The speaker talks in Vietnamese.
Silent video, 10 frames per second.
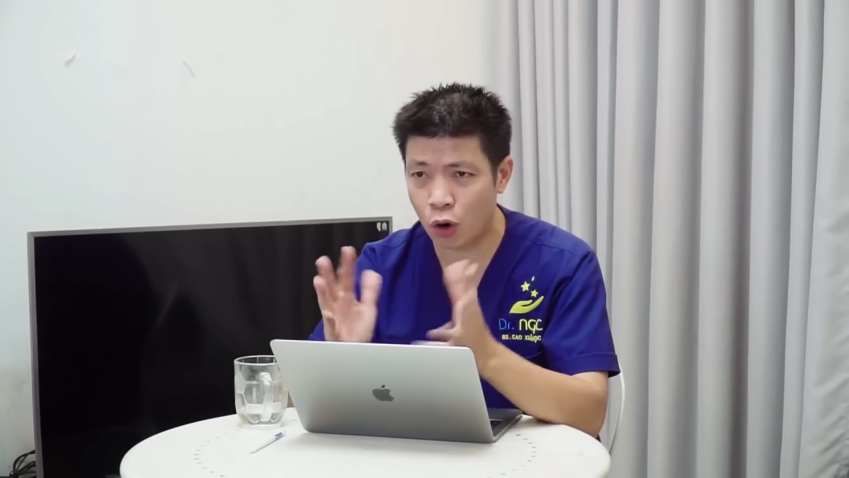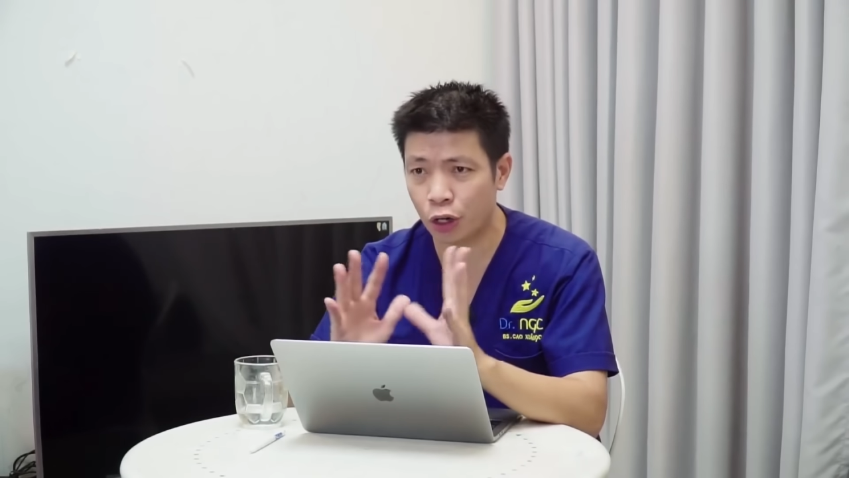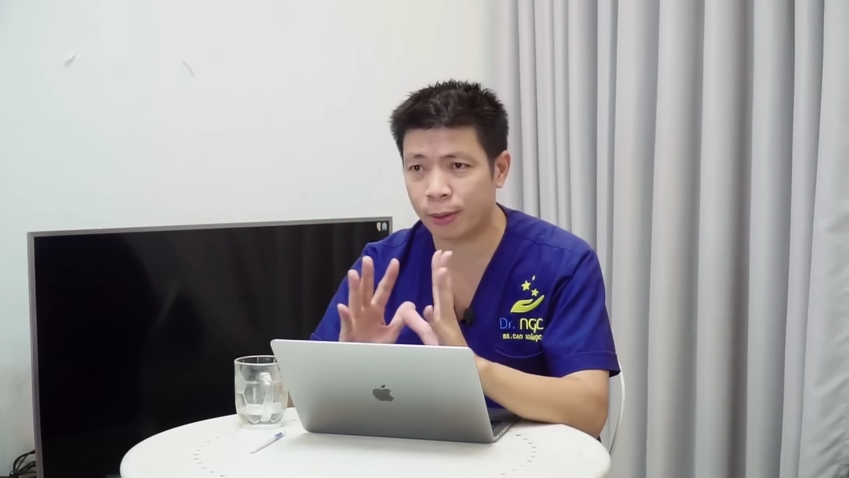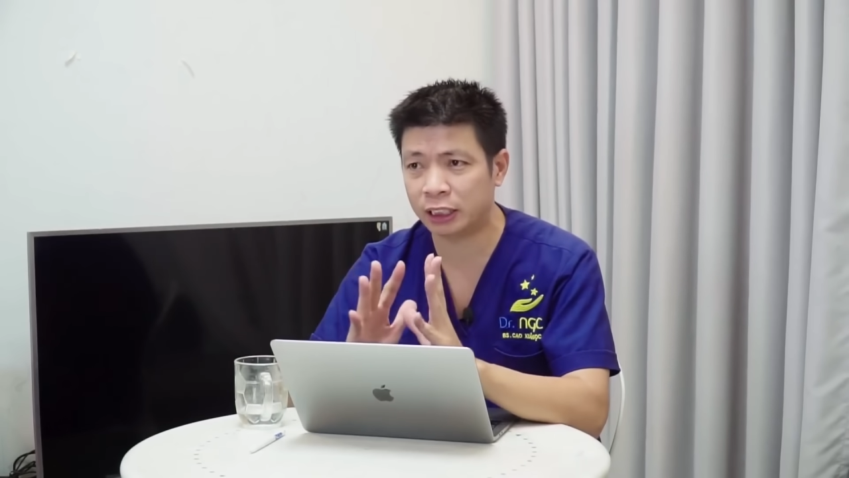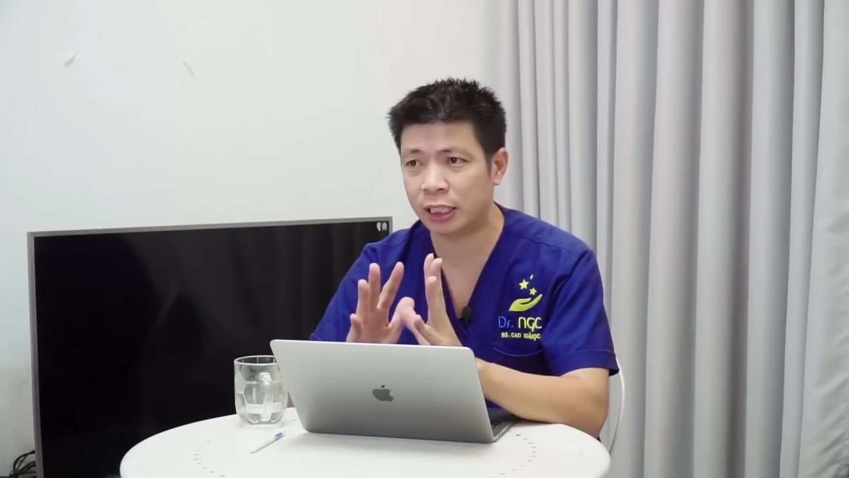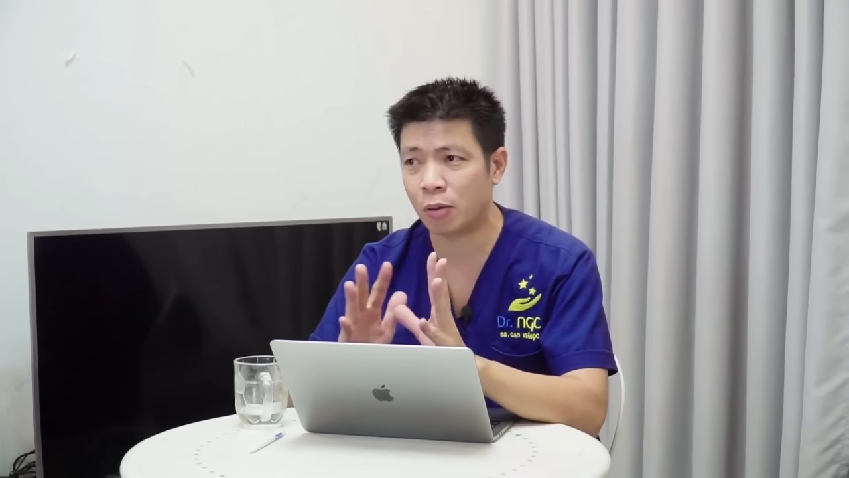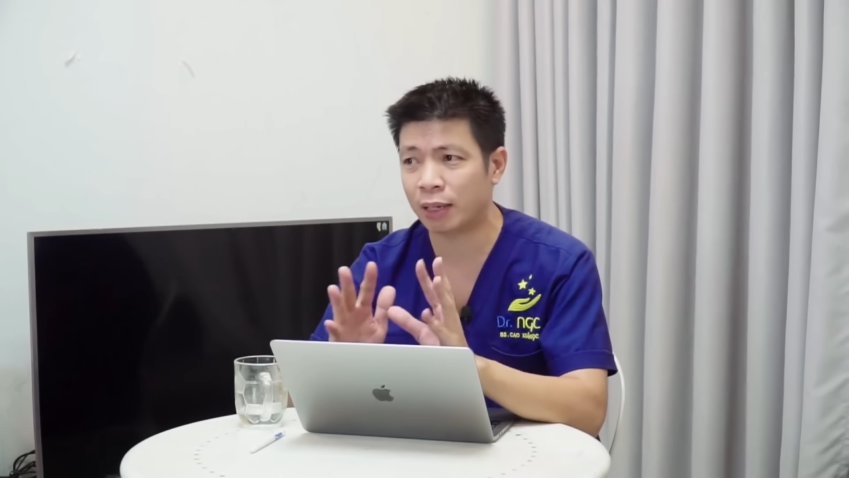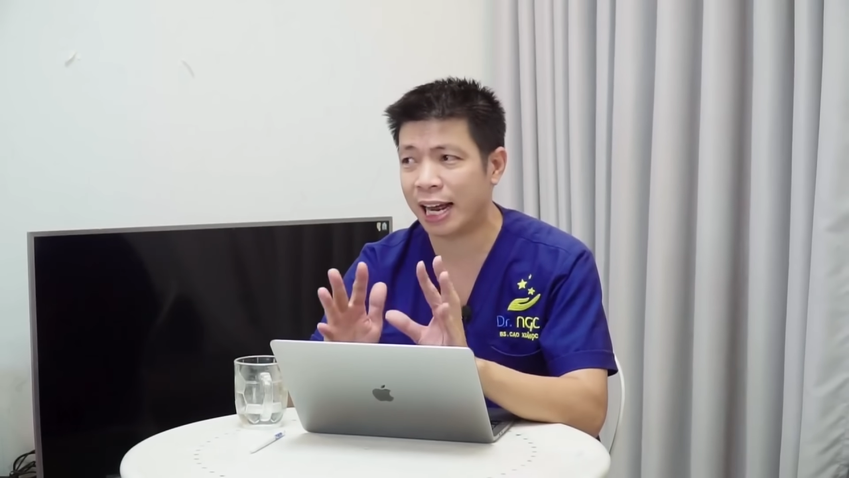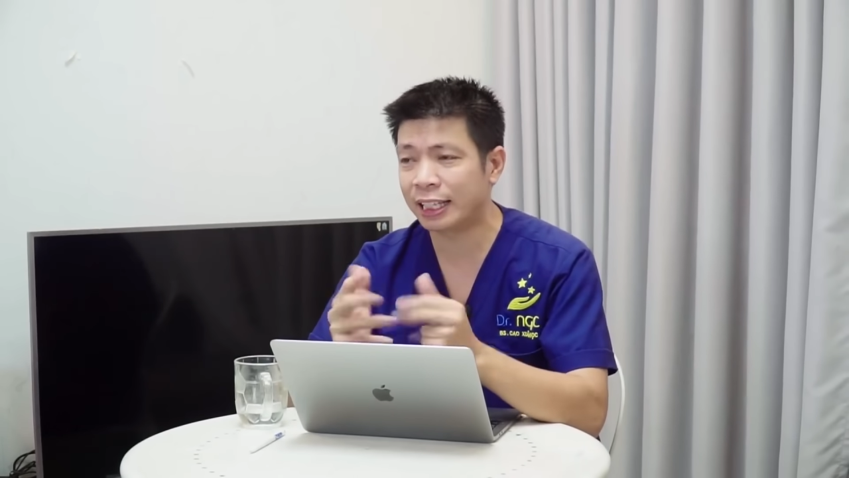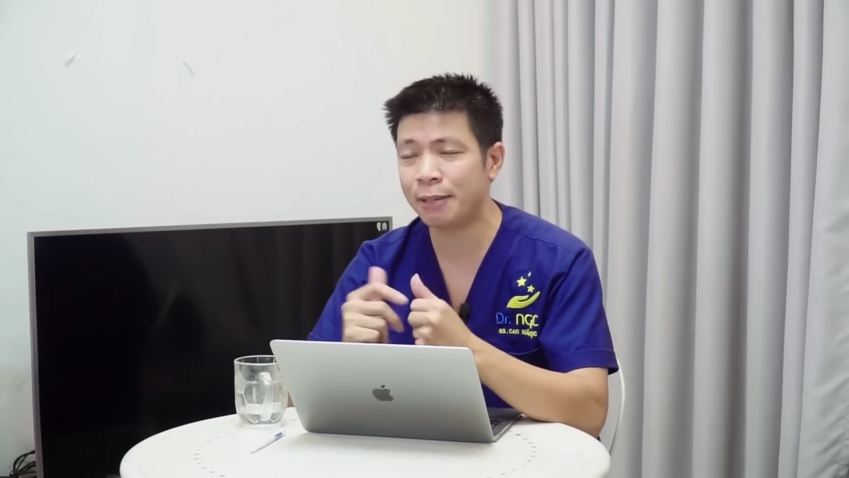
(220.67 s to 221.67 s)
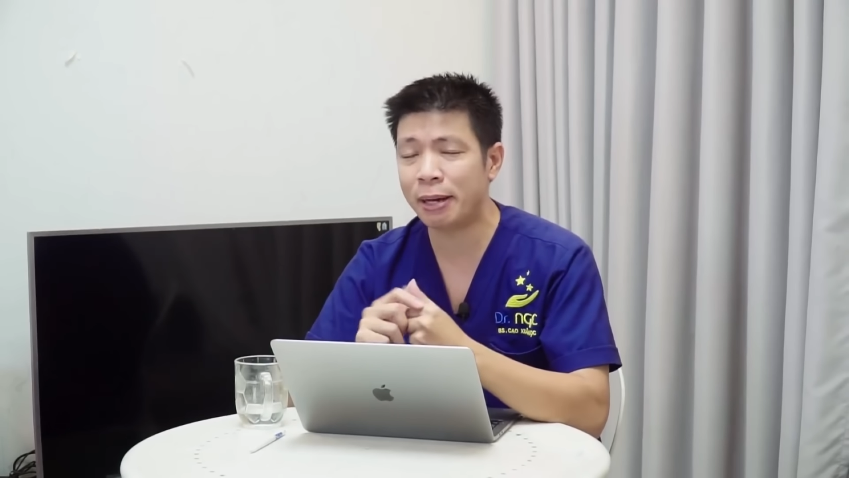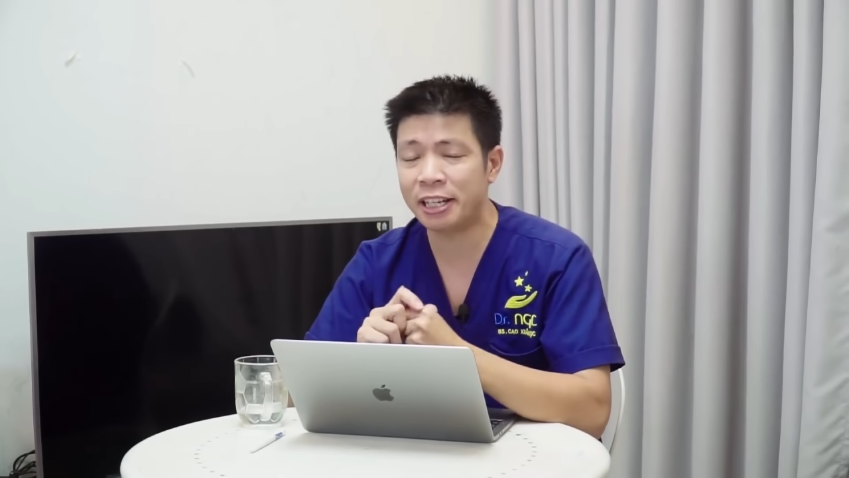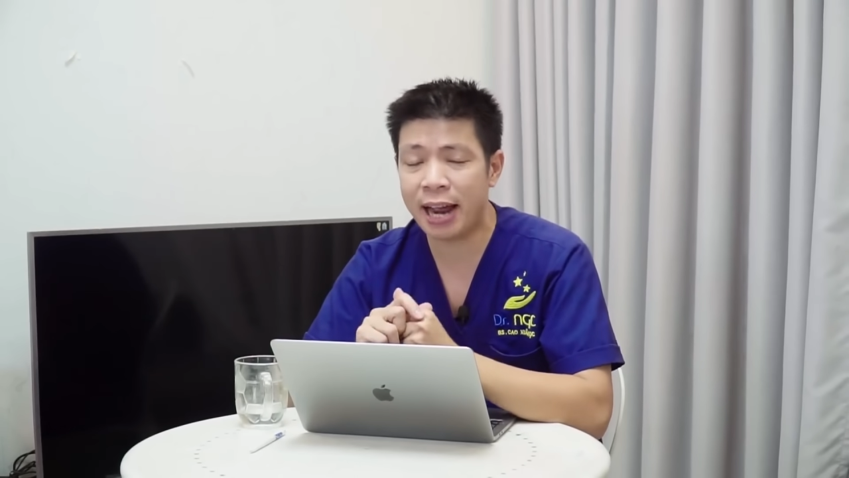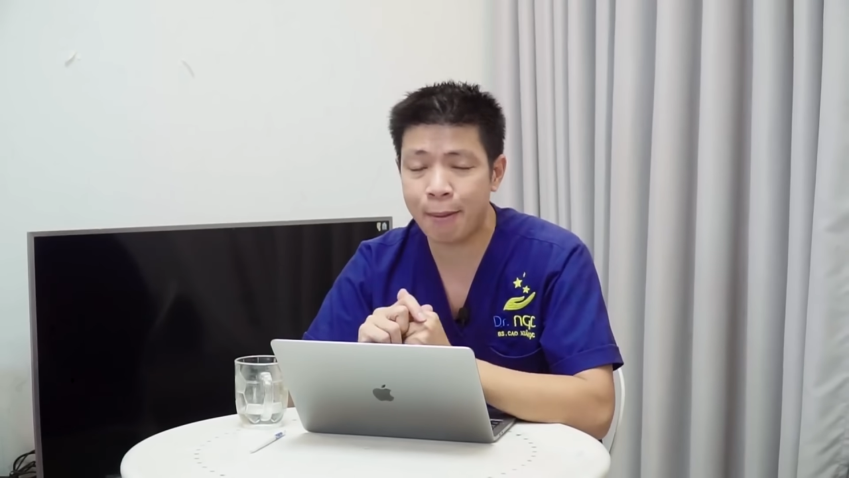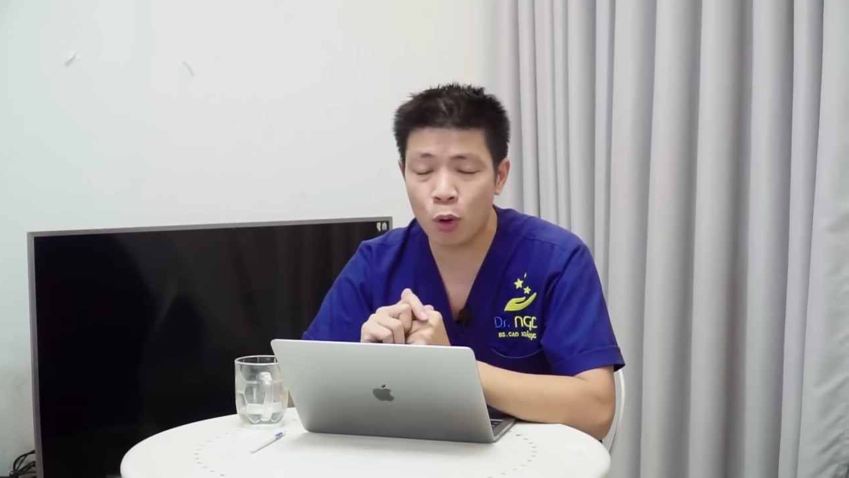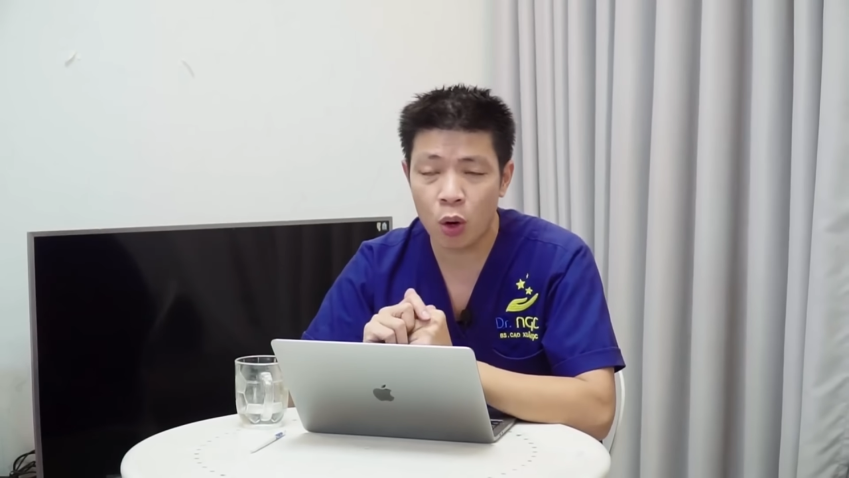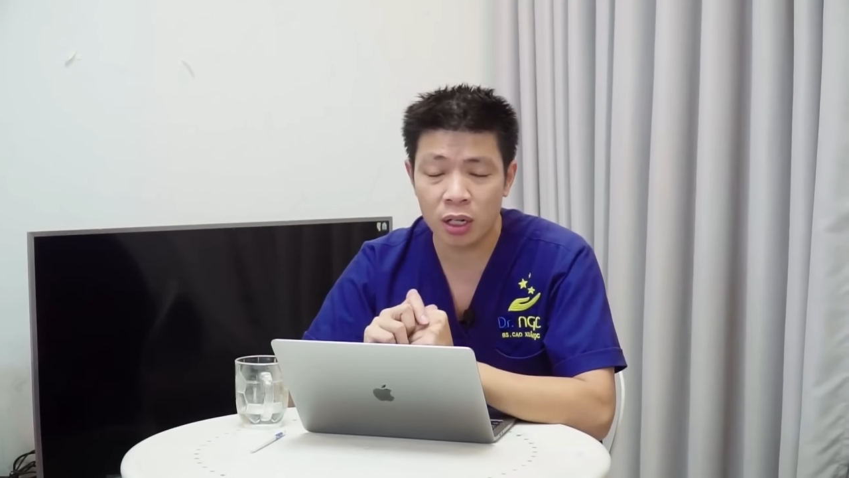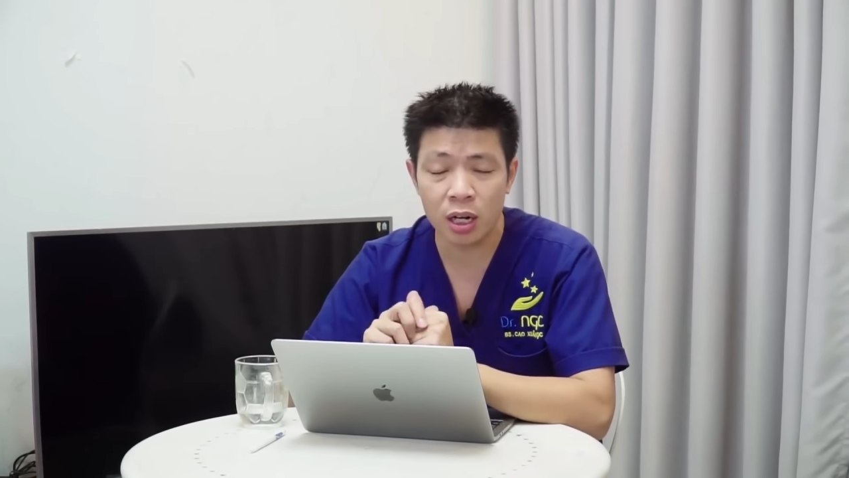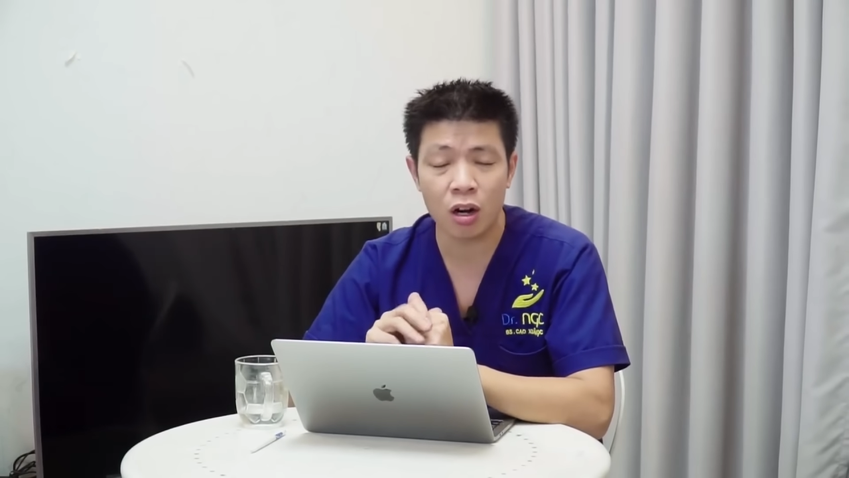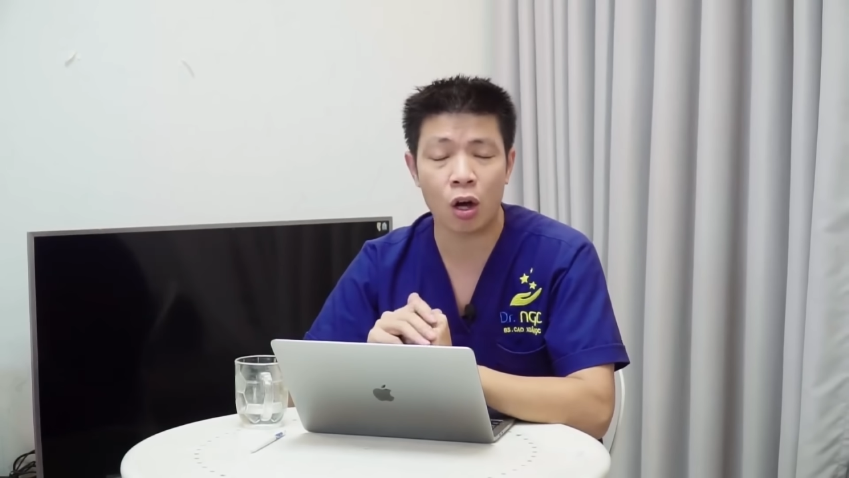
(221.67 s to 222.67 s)
câu hỏi cho bác sĩ ngọc là thế thì bây giờ em
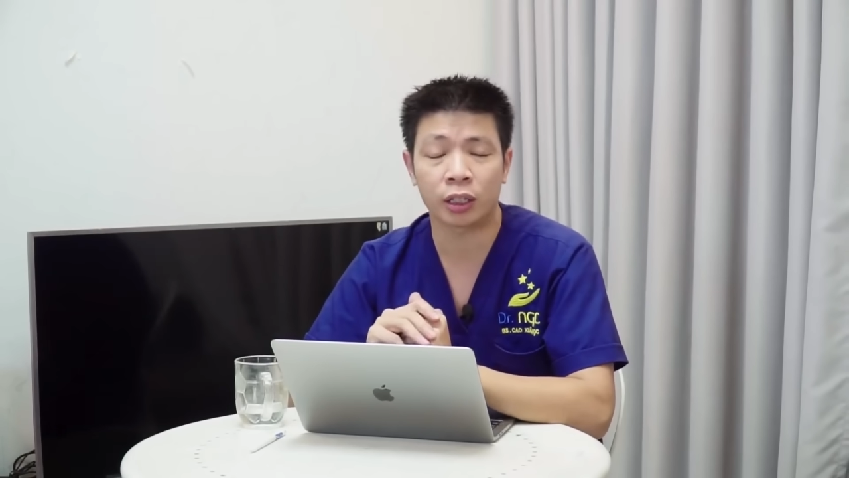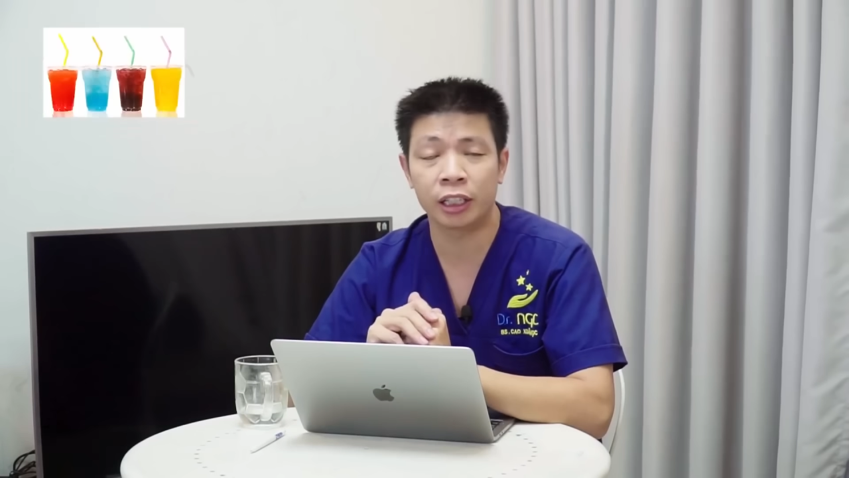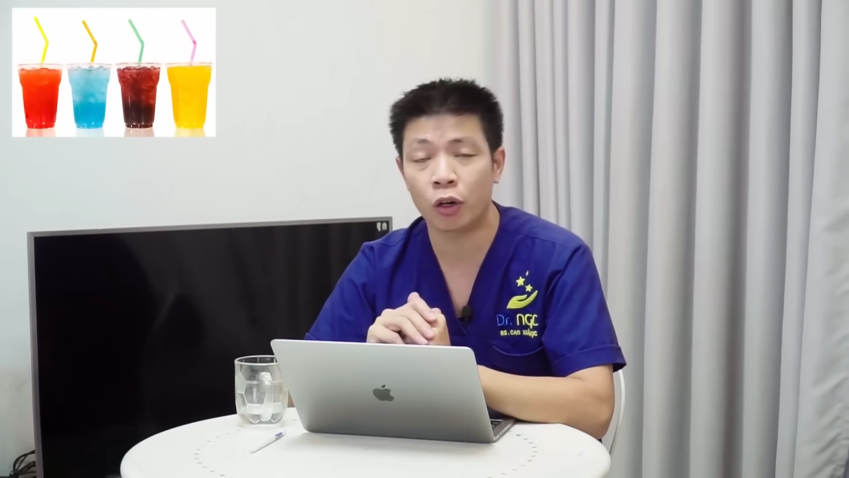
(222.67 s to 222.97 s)
uống nước ngọt